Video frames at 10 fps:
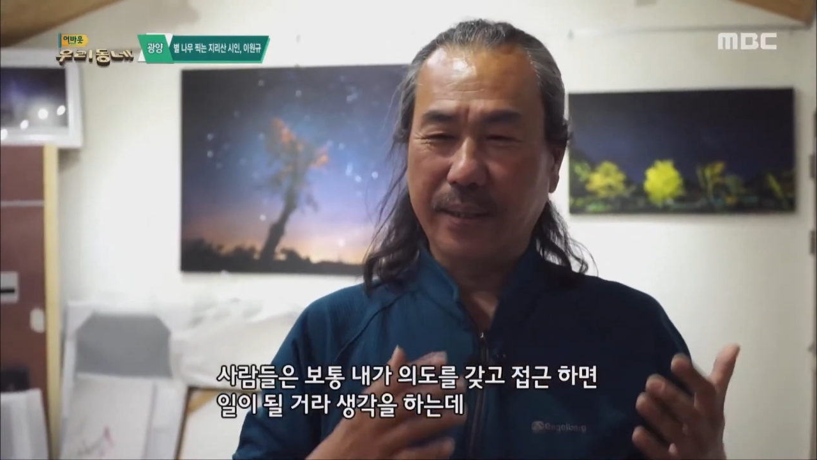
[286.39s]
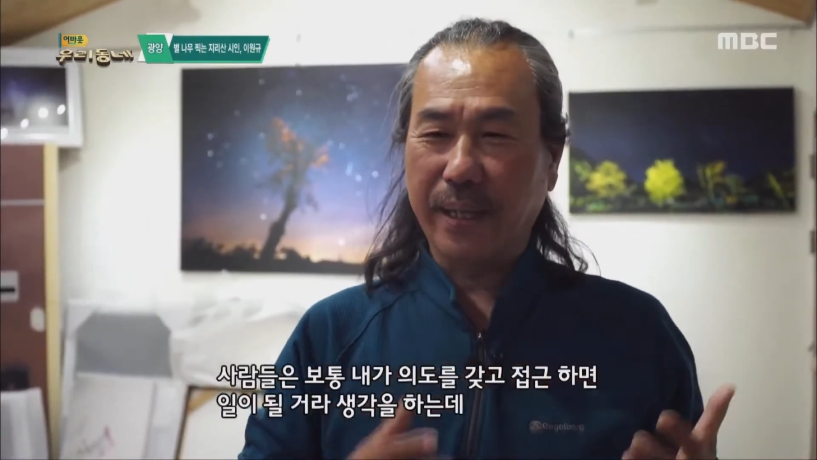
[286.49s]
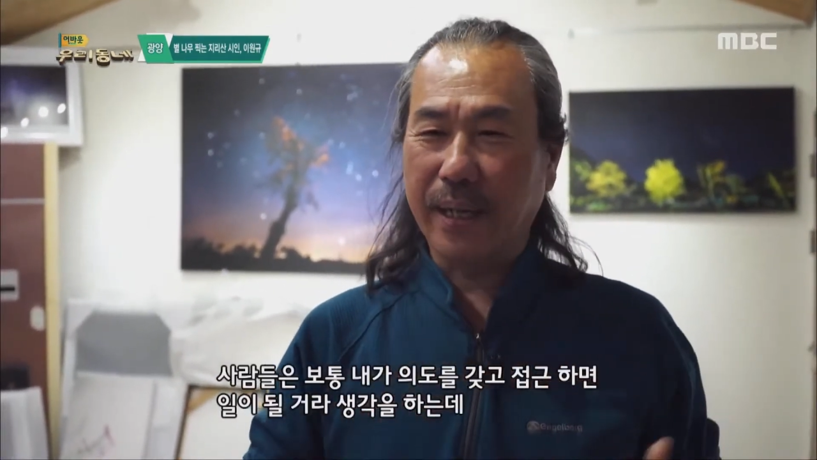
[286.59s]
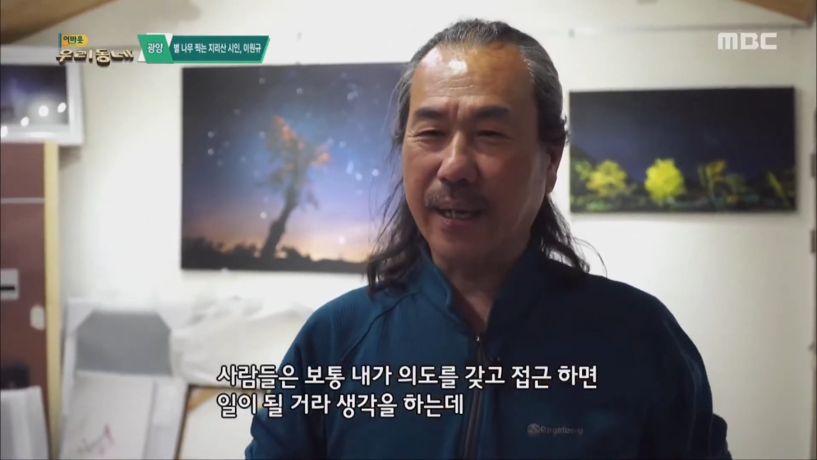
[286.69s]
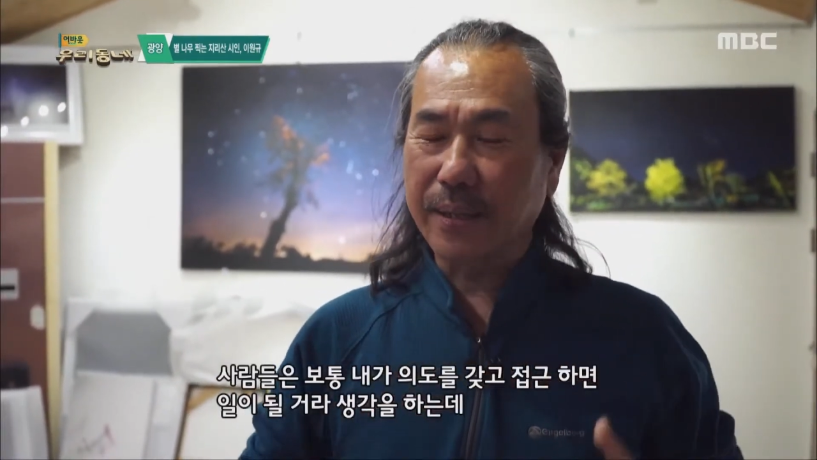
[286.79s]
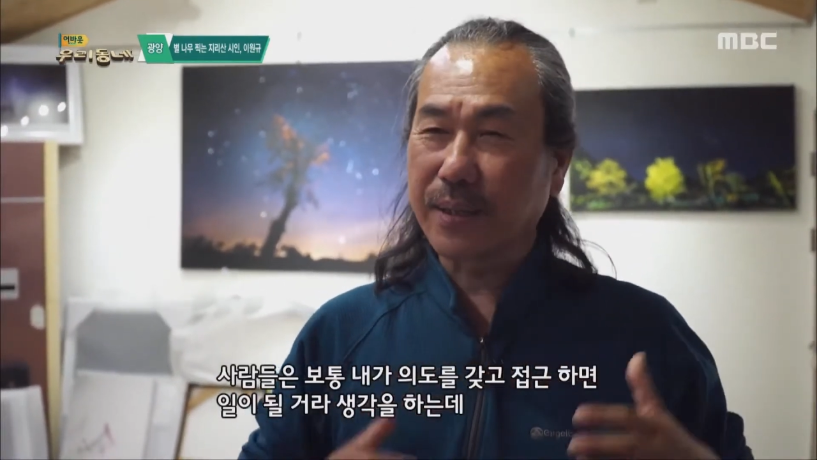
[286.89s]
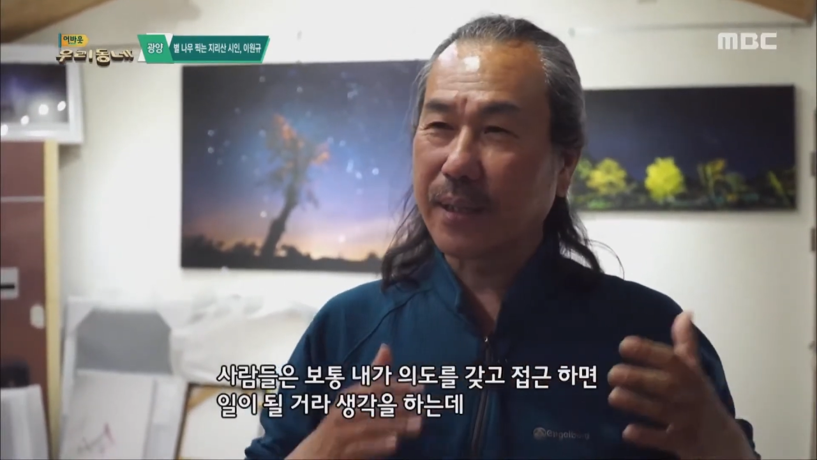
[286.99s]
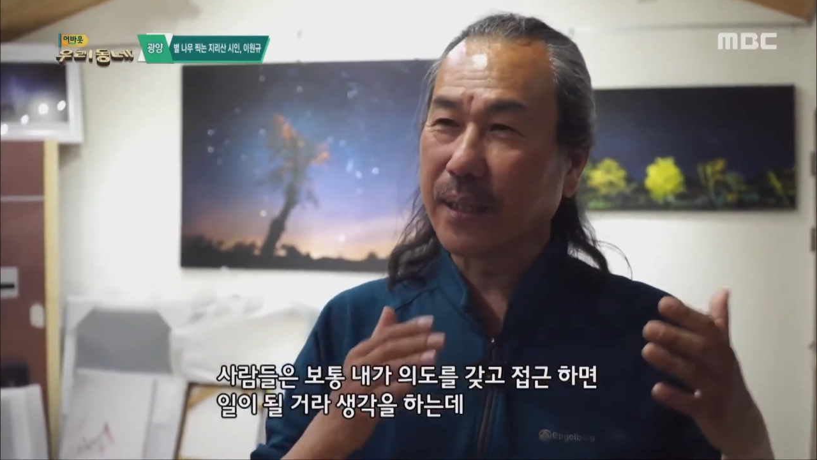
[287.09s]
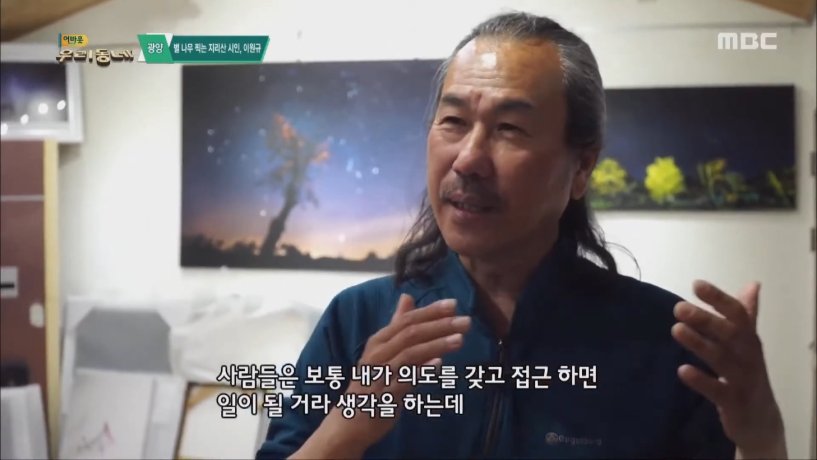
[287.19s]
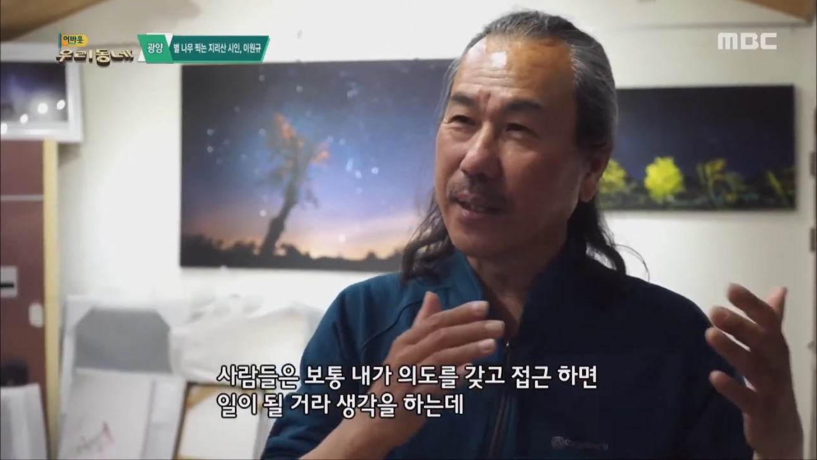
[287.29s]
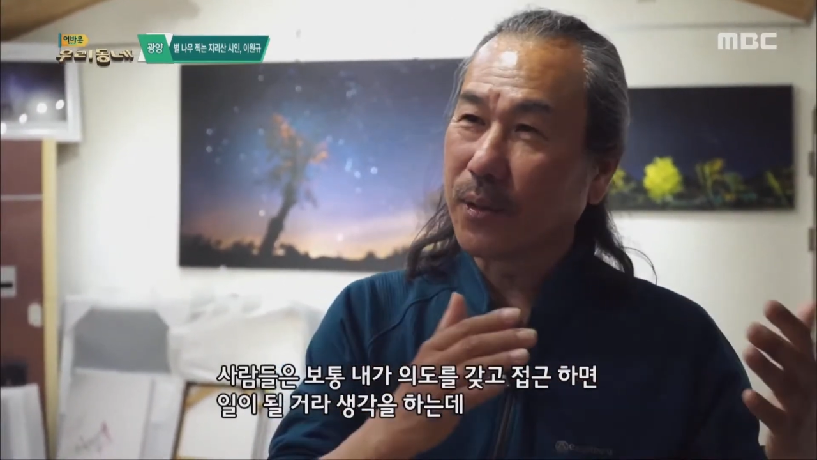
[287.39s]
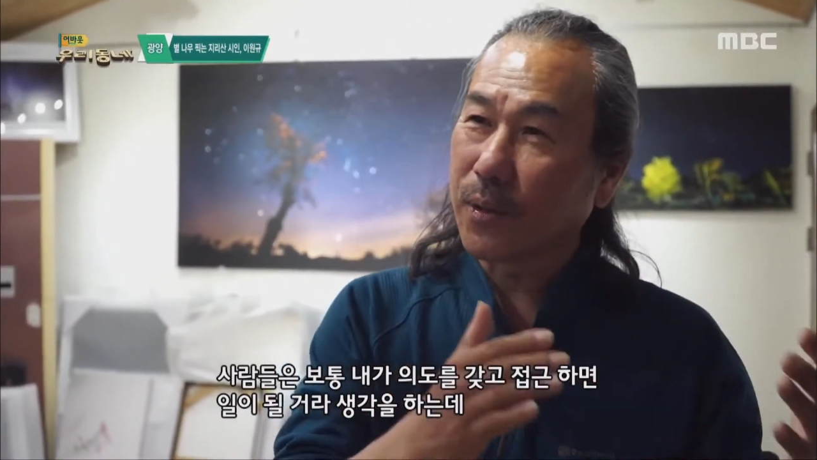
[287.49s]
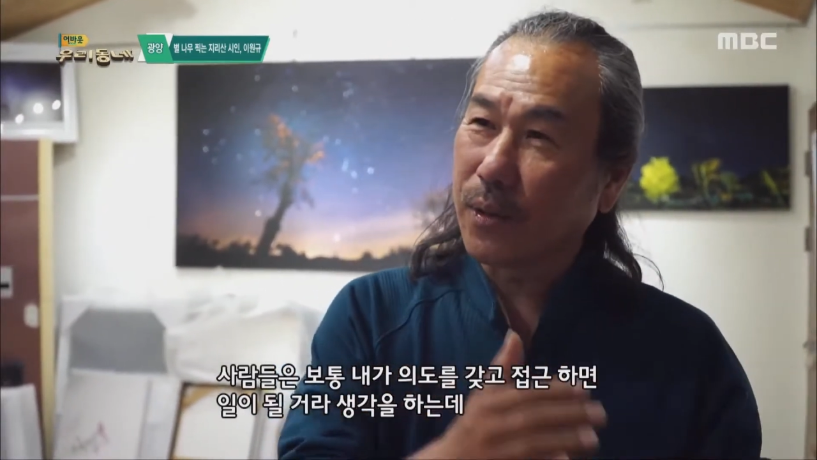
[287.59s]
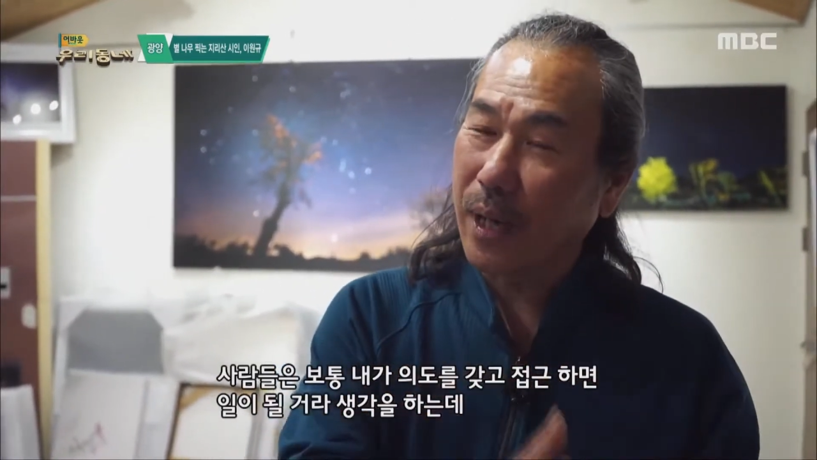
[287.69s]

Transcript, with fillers: 내가 어떻게 의도로